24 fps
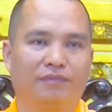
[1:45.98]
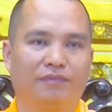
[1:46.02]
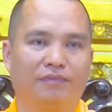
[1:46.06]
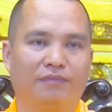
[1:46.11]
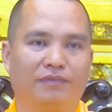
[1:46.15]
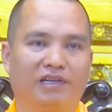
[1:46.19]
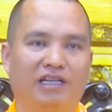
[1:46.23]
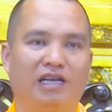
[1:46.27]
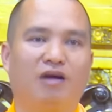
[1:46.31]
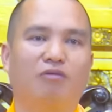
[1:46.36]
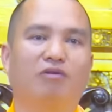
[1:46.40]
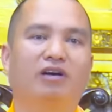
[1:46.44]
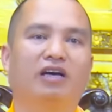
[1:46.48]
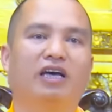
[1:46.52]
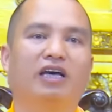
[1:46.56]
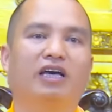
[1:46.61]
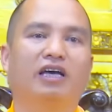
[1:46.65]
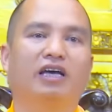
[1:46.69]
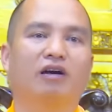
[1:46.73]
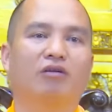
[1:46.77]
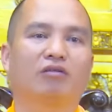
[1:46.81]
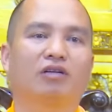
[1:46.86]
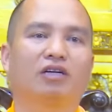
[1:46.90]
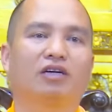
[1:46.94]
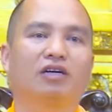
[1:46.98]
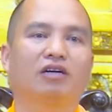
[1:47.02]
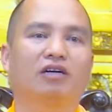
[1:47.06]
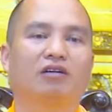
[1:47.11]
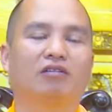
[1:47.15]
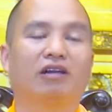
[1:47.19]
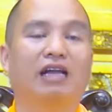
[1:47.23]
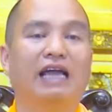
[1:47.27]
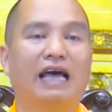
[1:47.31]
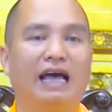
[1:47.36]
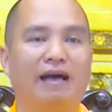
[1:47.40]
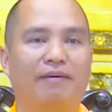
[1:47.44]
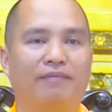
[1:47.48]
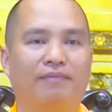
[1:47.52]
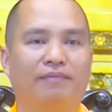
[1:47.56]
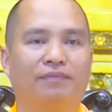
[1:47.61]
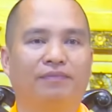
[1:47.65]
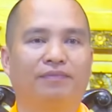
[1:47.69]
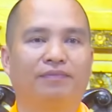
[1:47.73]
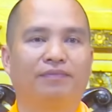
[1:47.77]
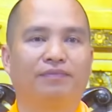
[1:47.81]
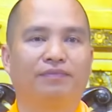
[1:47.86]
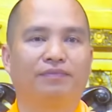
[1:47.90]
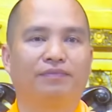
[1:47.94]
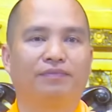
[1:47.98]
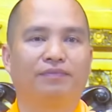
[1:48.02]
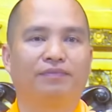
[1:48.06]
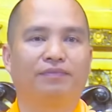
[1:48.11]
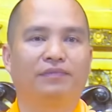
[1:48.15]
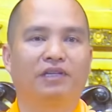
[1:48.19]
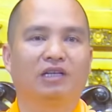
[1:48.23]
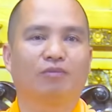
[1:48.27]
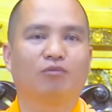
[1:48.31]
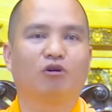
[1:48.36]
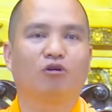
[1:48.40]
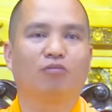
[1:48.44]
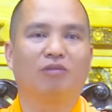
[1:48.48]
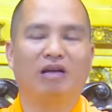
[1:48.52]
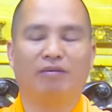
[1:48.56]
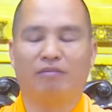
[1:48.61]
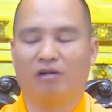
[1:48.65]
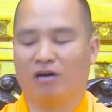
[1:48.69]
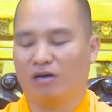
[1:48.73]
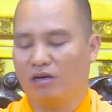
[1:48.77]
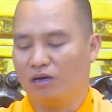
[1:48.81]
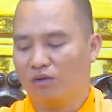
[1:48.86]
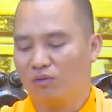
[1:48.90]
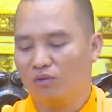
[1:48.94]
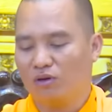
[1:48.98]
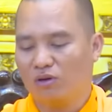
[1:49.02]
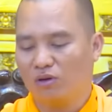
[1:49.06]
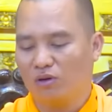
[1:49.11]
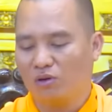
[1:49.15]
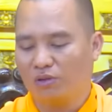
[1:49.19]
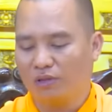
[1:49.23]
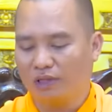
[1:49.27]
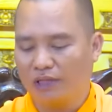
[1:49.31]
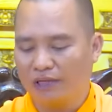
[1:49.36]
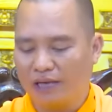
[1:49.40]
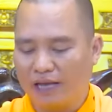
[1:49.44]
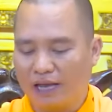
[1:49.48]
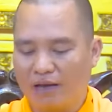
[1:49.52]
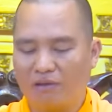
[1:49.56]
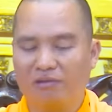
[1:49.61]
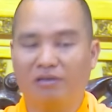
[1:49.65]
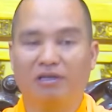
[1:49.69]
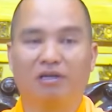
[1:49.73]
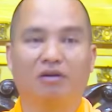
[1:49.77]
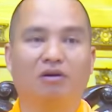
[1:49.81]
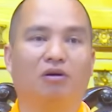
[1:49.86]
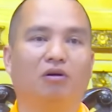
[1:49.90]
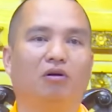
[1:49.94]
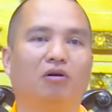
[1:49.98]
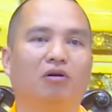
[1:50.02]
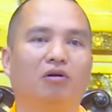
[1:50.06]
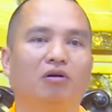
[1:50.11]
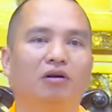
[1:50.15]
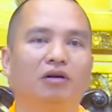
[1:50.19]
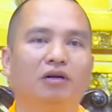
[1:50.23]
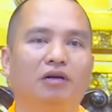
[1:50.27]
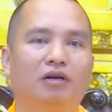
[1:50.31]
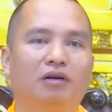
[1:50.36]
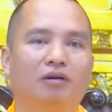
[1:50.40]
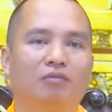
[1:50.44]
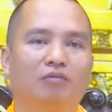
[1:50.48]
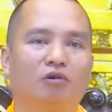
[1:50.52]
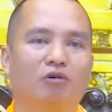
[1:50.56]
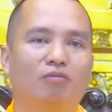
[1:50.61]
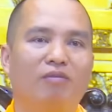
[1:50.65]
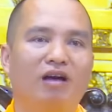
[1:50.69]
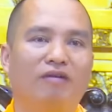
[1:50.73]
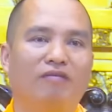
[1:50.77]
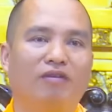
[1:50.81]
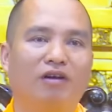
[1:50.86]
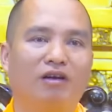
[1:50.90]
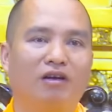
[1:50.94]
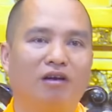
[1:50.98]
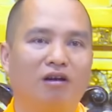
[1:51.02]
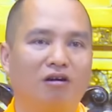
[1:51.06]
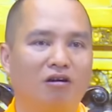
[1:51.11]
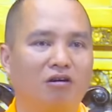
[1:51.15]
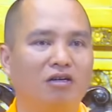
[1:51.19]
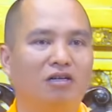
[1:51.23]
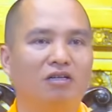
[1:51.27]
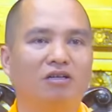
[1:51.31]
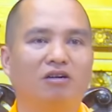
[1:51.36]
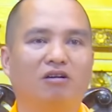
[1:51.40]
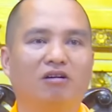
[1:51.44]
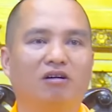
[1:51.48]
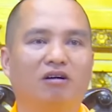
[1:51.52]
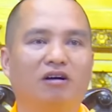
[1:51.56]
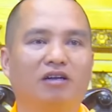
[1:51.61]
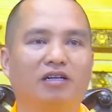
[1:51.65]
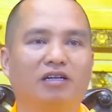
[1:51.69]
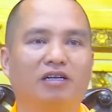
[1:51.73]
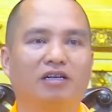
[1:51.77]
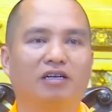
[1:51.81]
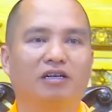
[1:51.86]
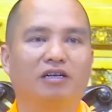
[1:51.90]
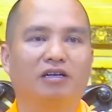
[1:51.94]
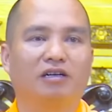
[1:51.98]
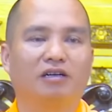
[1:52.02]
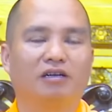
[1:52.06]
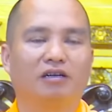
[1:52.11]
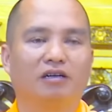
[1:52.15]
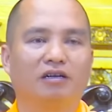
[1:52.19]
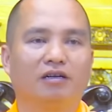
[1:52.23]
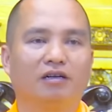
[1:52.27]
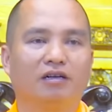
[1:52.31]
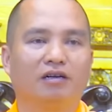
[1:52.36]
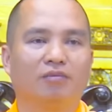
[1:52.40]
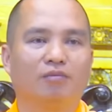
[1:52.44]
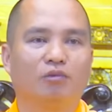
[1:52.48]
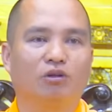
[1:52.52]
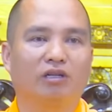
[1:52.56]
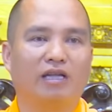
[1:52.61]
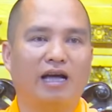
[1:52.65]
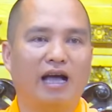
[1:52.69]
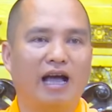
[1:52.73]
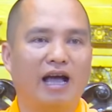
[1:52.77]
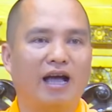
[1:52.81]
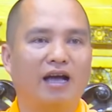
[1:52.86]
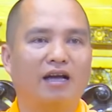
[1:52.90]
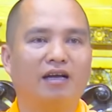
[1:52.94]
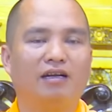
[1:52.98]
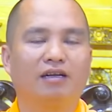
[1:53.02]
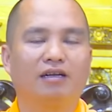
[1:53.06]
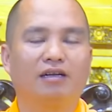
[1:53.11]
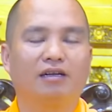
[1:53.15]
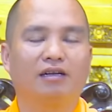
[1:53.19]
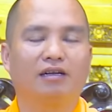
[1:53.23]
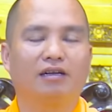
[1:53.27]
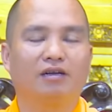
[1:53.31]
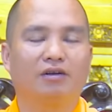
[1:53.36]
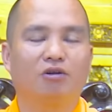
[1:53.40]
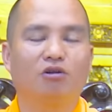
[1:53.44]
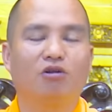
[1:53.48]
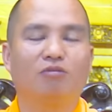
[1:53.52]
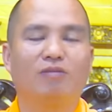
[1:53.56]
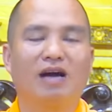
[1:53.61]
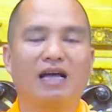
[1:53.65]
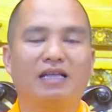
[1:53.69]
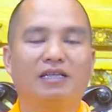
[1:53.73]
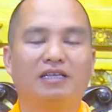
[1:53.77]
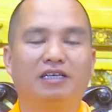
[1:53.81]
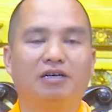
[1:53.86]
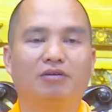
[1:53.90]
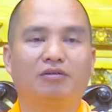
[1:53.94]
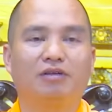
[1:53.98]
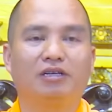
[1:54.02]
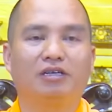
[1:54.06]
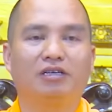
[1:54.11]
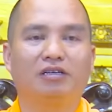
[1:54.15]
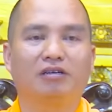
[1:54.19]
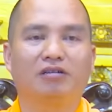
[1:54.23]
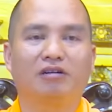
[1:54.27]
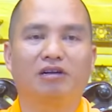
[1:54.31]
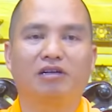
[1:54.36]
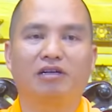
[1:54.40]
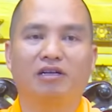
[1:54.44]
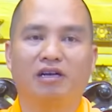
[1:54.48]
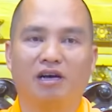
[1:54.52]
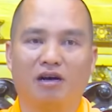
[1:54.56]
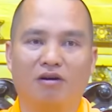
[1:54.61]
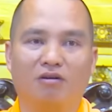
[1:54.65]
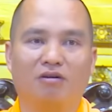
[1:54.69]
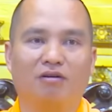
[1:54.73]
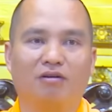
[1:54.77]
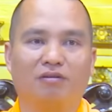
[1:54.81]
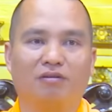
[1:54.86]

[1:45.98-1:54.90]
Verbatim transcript: đi học nghề, học thợ con làm. Thế bố mẹ bảo không, khổ thế nào thì khổ, bố mẹ vẫn lo được cho con gì, một tháng đôi ba triệu để cho con đi học.